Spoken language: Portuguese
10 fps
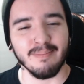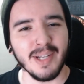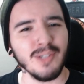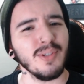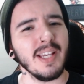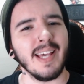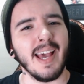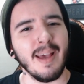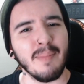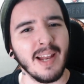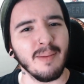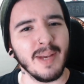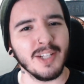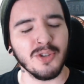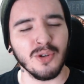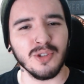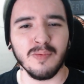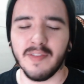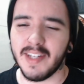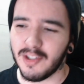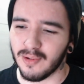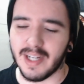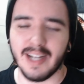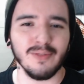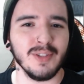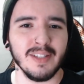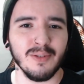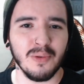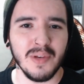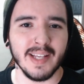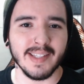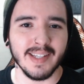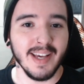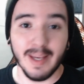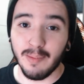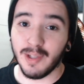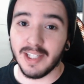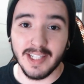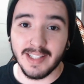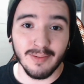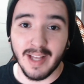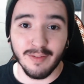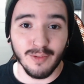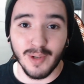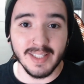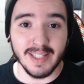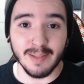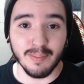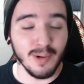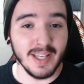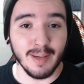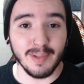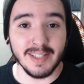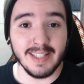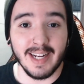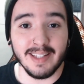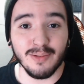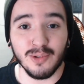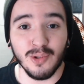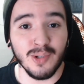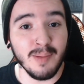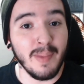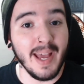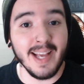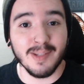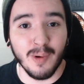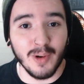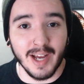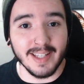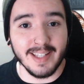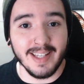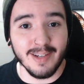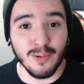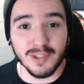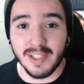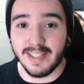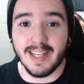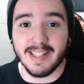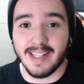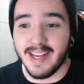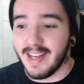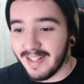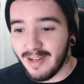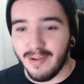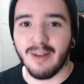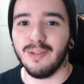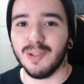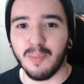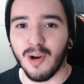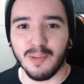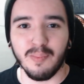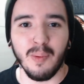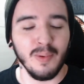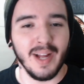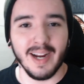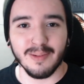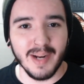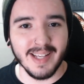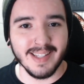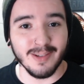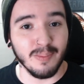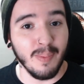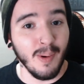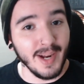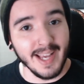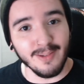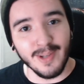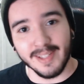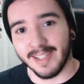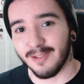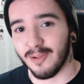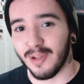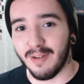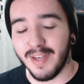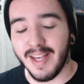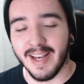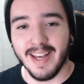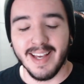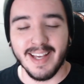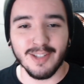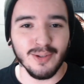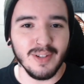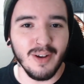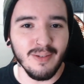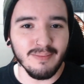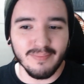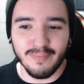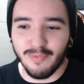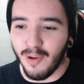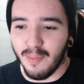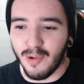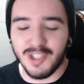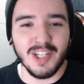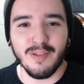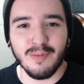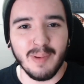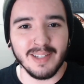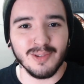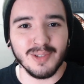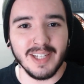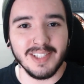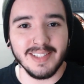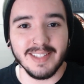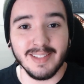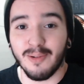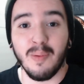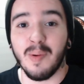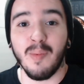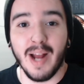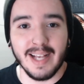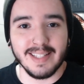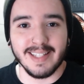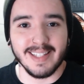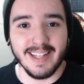Mas o que é MLB The Show 2021, caso você não conheça? E muita gente não deve conhecer. Por quê? Porque se trata de um jogo de beisebol, cara, que com certeza não é um esporte popular no Brasil. Porém, no entanto, todavia, isso não foi motivo para que os cachistas não comemorassem, né?